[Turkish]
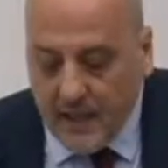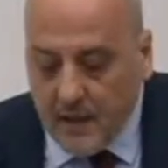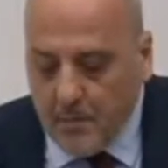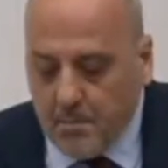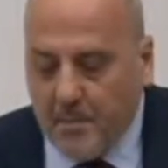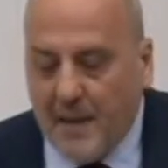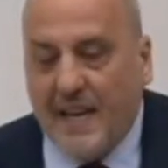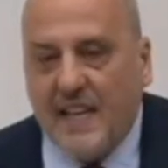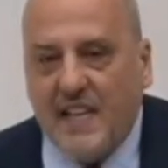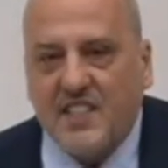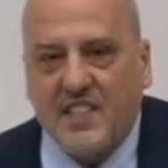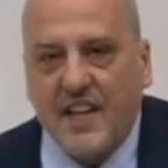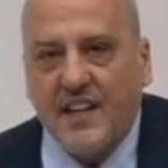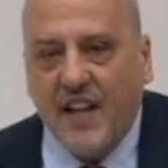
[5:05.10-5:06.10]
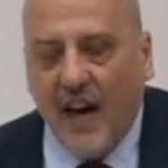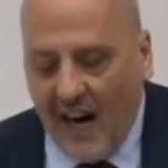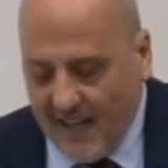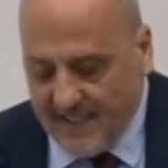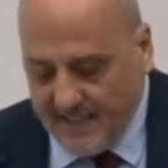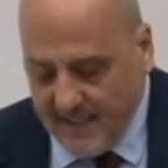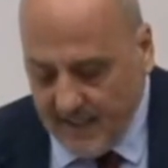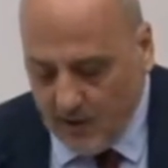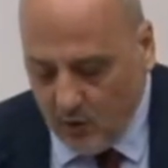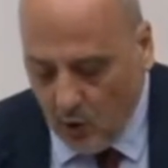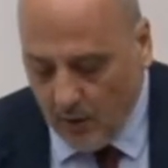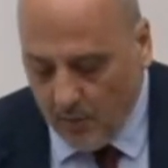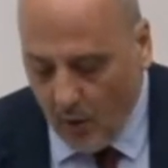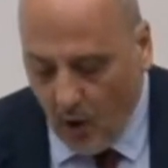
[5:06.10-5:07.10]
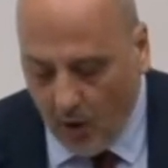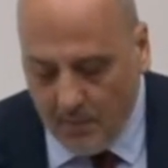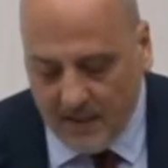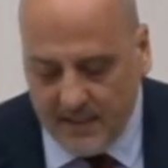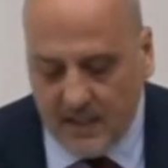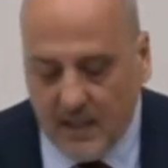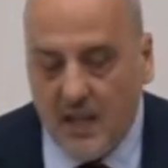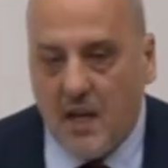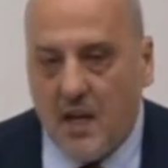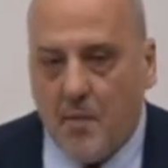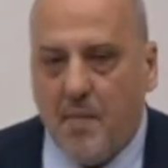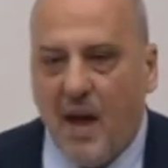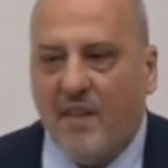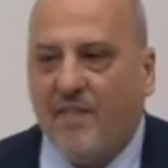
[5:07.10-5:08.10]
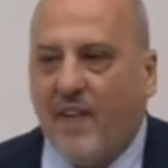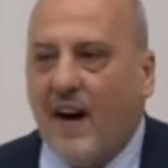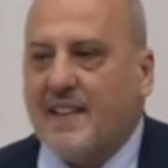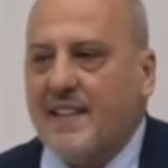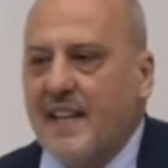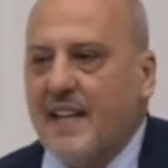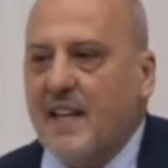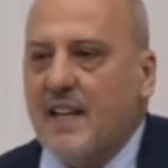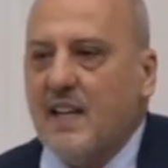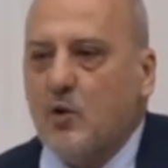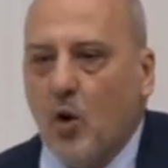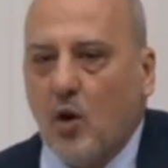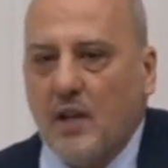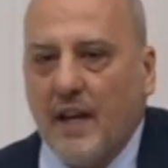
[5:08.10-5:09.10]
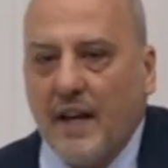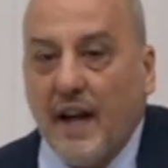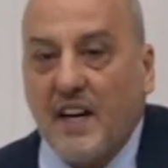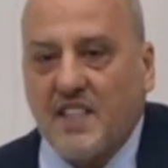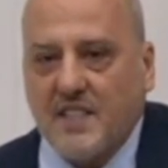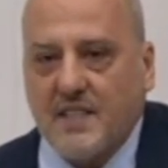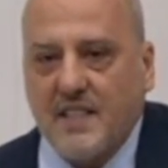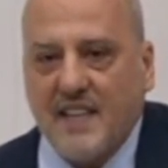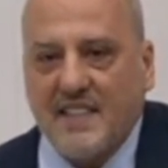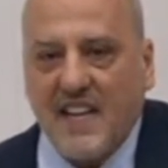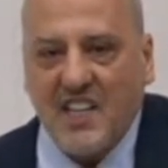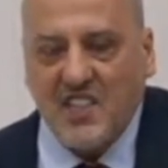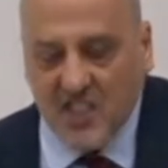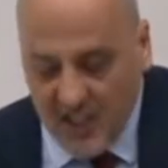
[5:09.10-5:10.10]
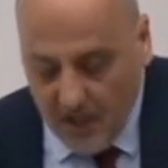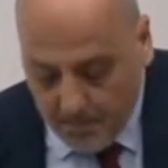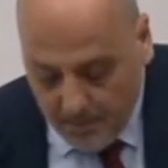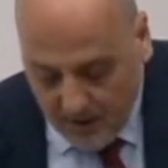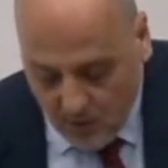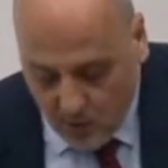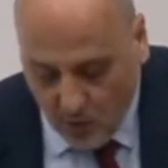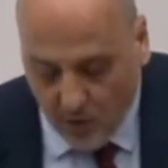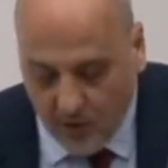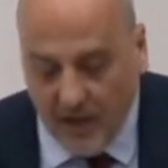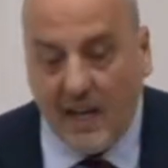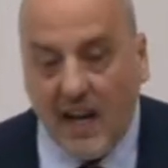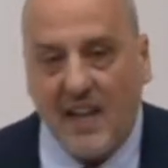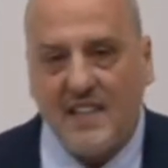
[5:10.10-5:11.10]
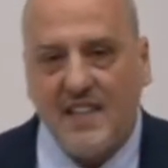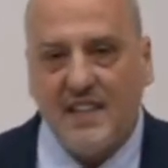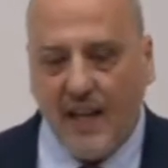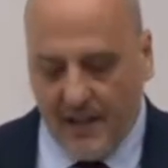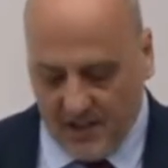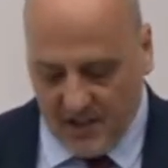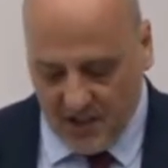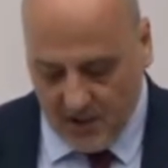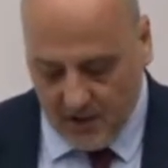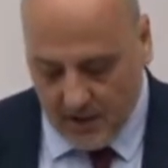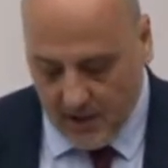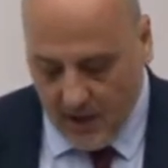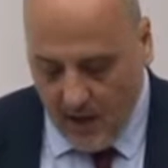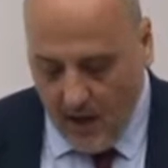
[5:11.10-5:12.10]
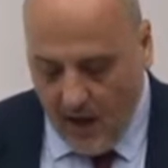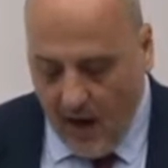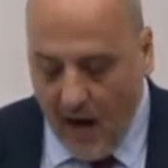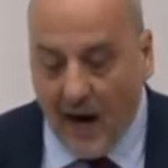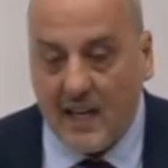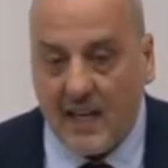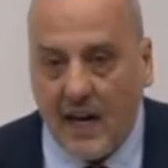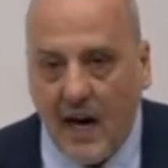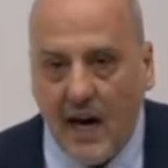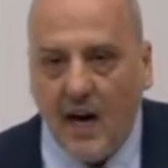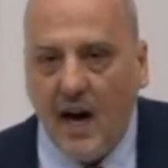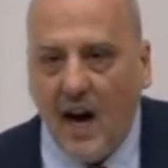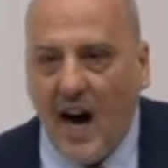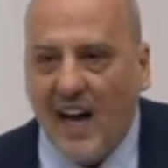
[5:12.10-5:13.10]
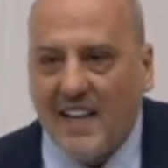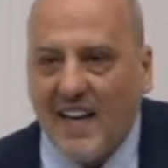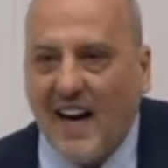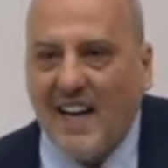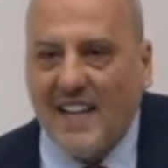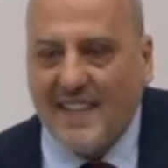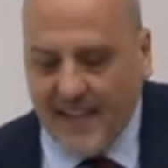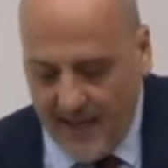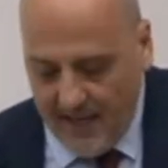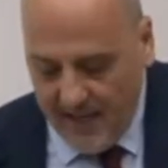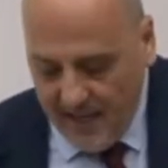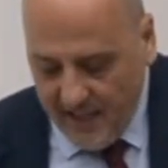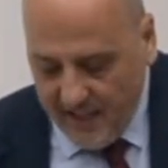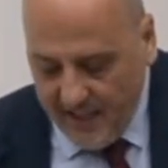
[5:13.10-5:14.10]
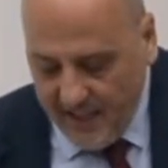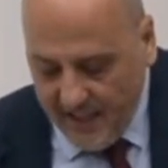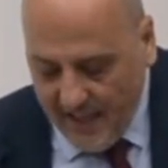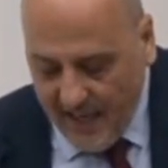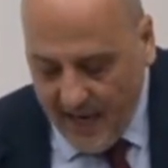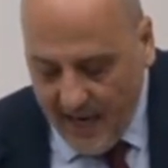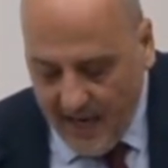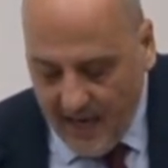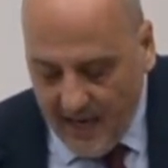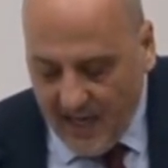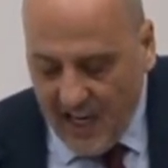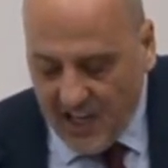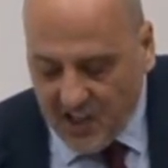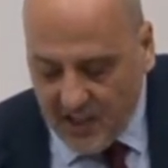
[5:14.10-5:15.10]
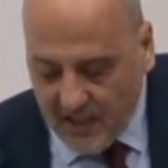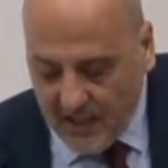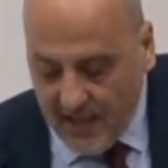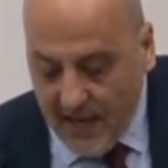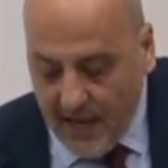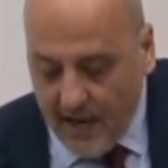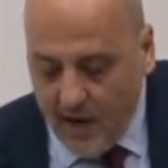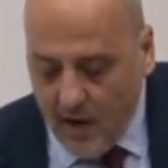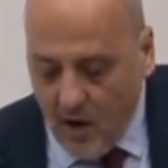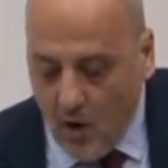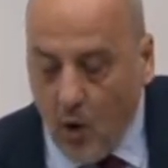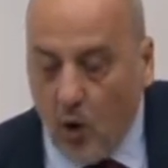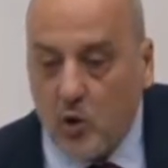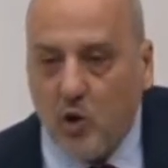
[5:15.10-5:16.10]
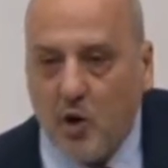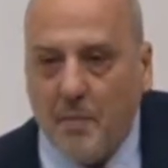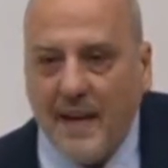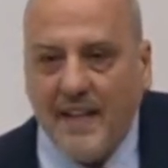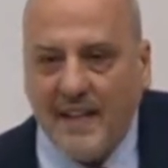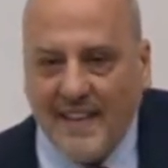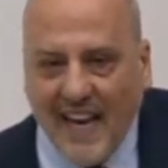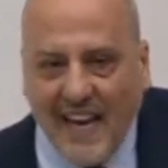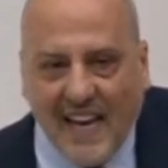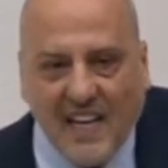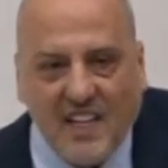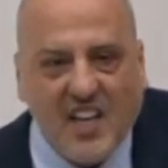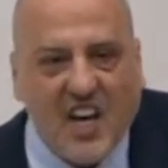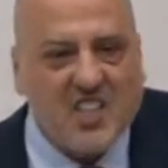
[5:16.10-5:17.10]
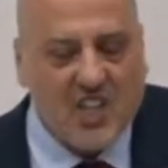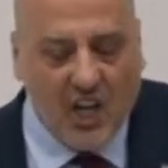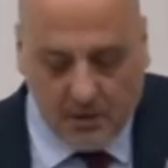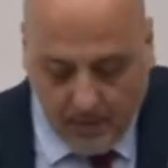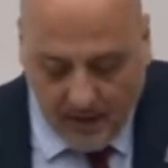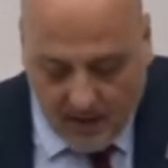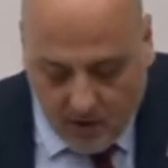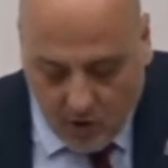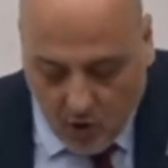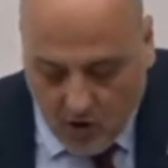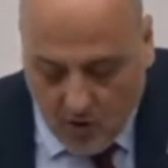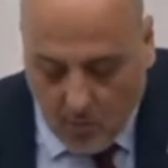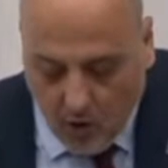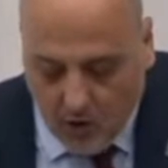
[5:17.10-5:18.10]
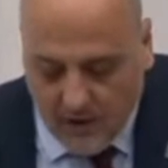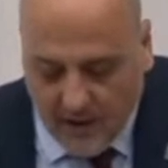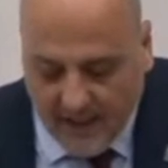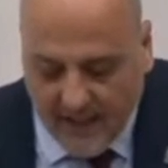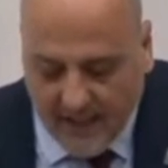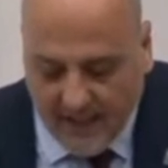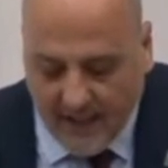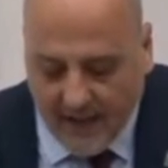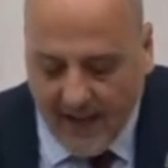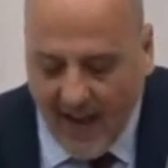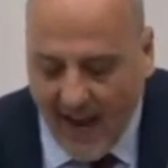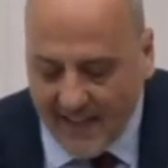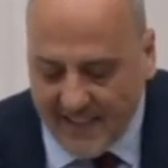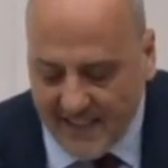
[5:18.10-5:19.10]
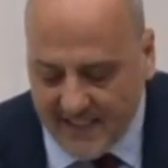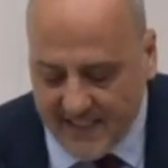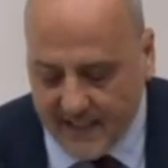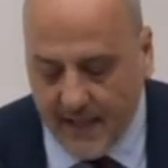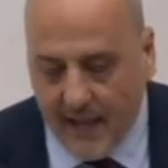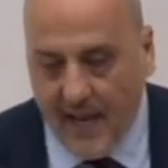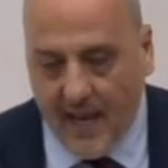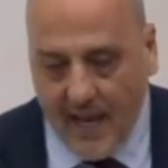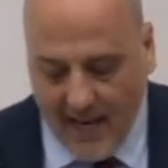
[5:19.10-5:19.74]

ki bir insanın haysiyetli olup olmadığı menfaatleriyle doğruları arasında tercih yapmak zorunda kaldığında anlaşılır. Hakka, adalete, iyiliğe, eşitliğe, öldürmenin değil yaşatmanın çözüm olduğuna inanan herkesin